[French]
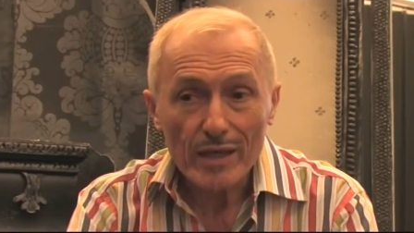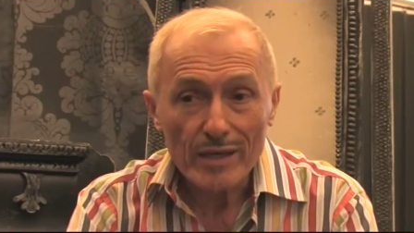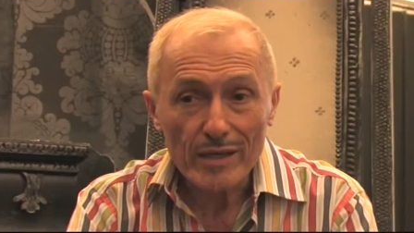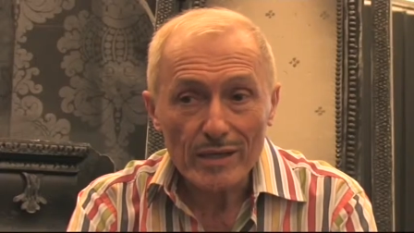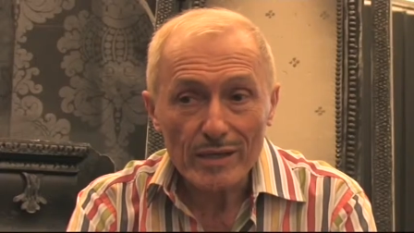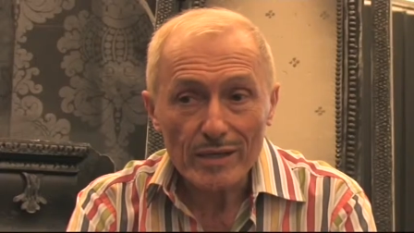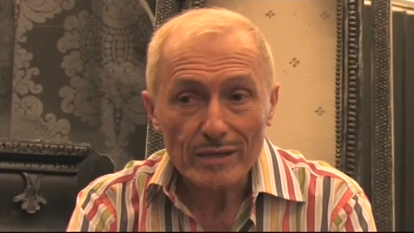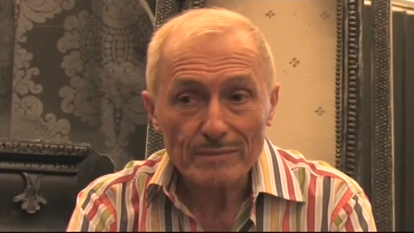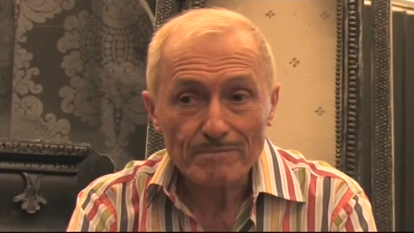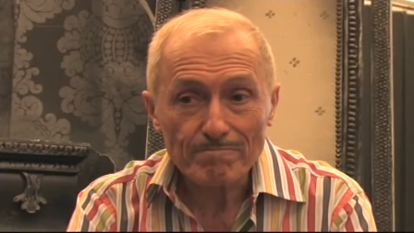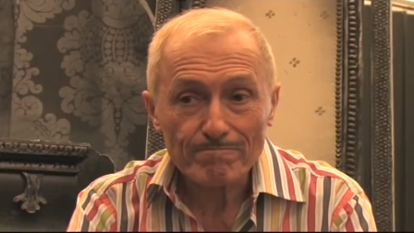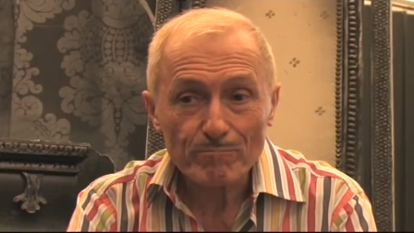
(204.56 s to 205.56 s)
et
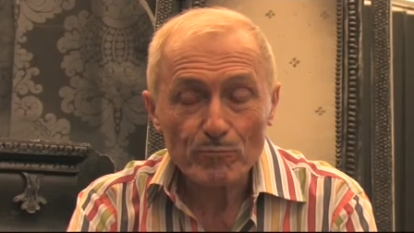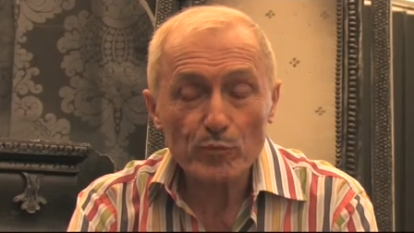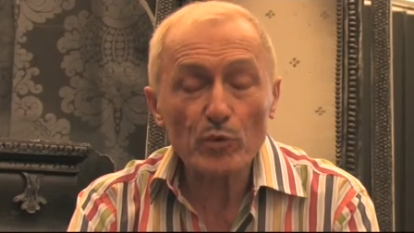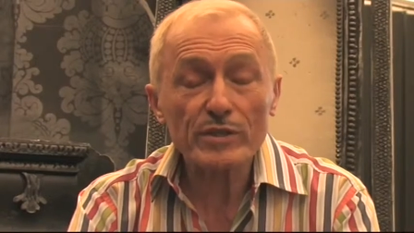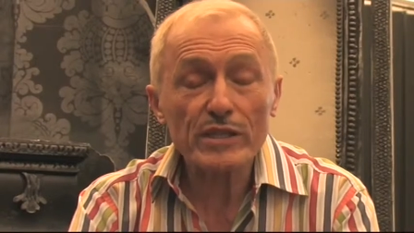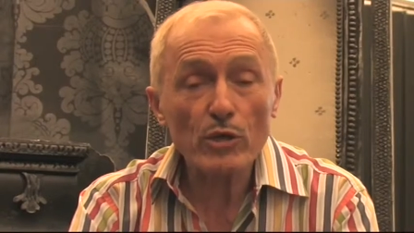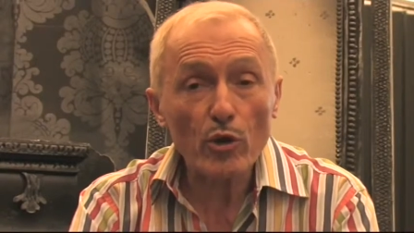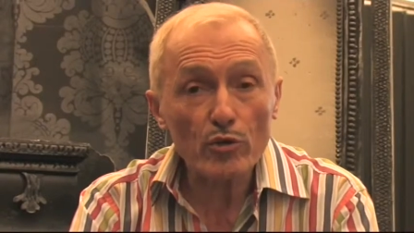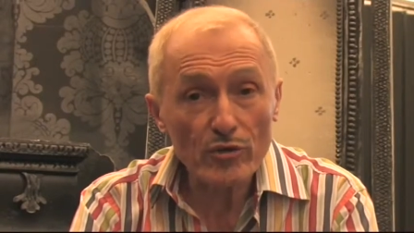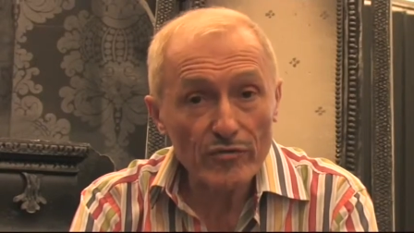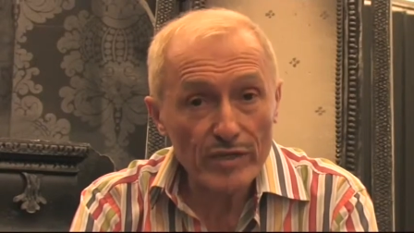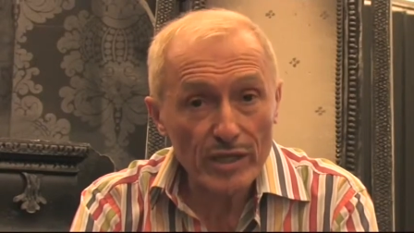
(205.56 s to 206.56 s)
pour qu'il
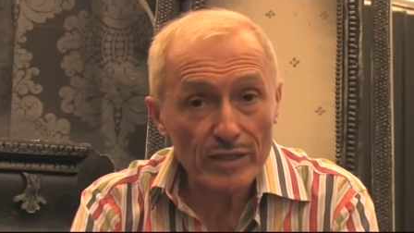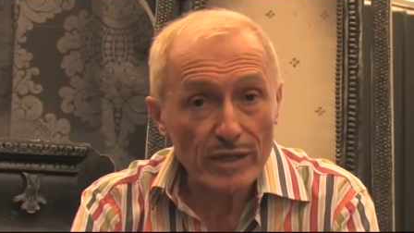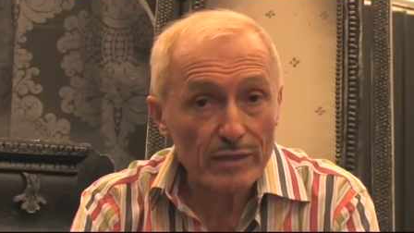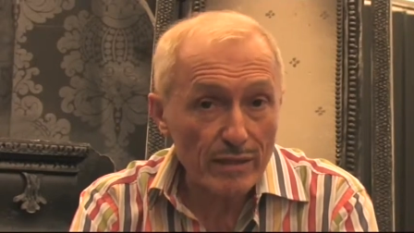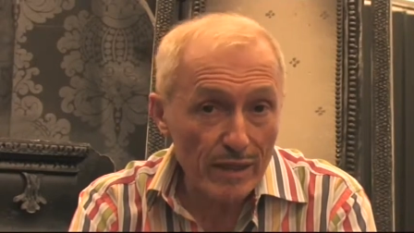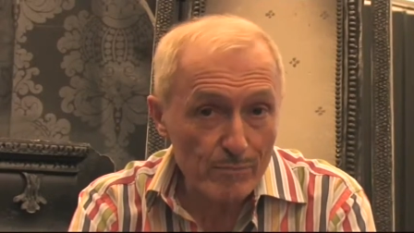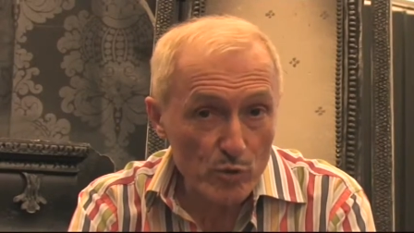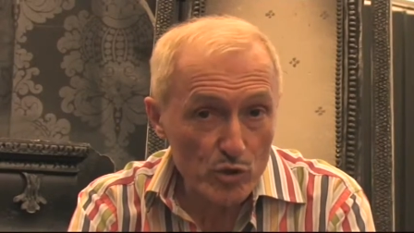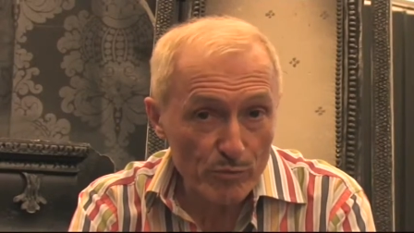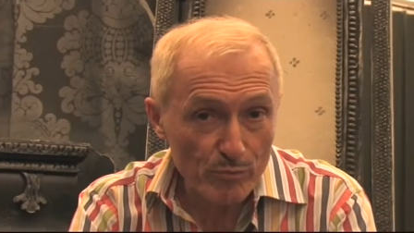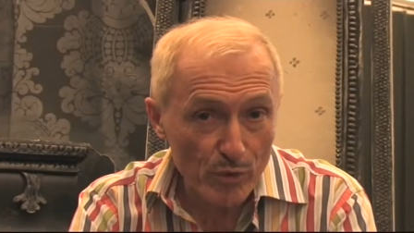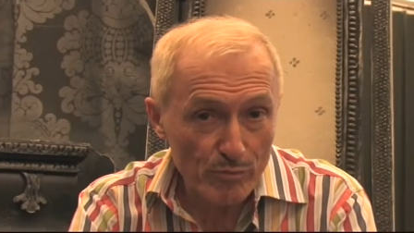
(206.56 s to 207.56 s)
redevienne un très beau
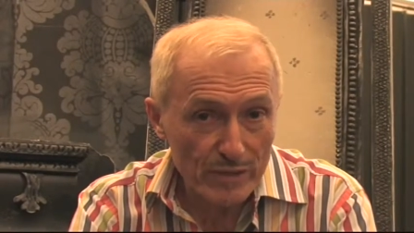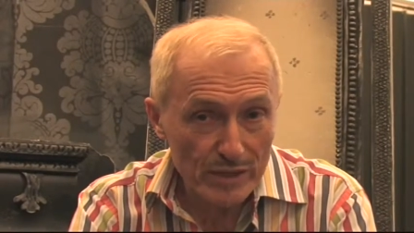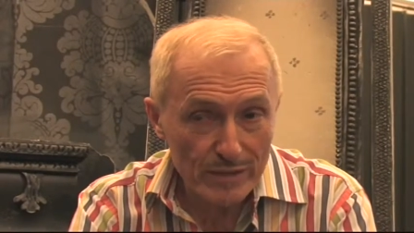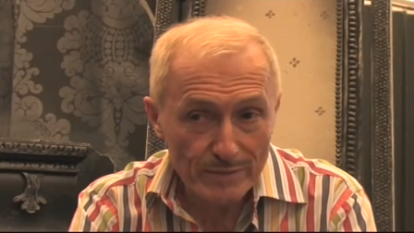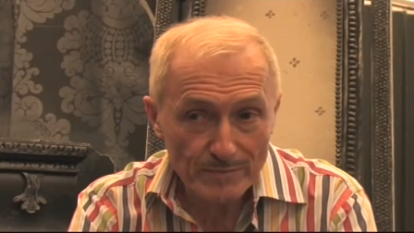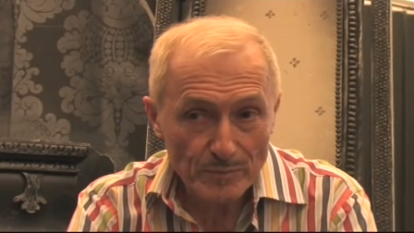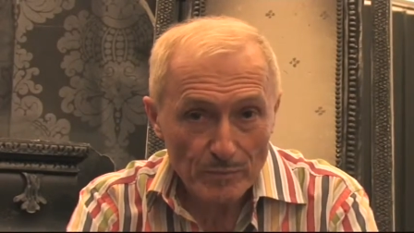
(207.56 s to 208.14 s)
jeune premier,